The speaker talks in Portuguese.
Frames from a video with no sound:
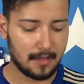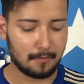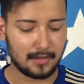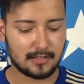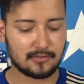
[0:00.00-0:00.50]

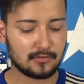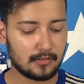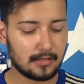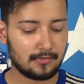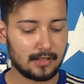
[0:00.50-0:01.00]
Mas o assunto que
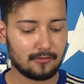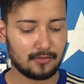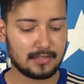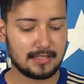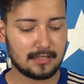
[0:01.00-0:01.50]
eu queria falar com
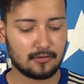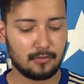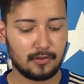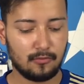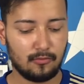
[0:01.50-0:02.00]
vocês é
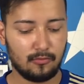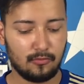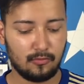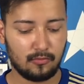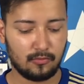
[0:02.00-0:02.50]
sobre o,
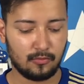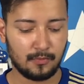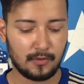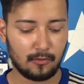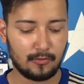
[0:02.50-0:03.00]
o
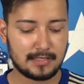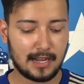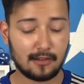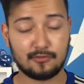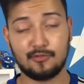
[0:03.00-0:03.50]
Luiz
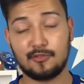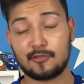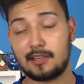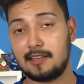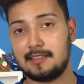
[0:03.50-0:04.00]
Carlos
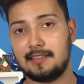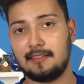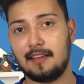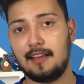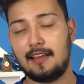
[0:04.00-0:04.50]
Júnior, que assim,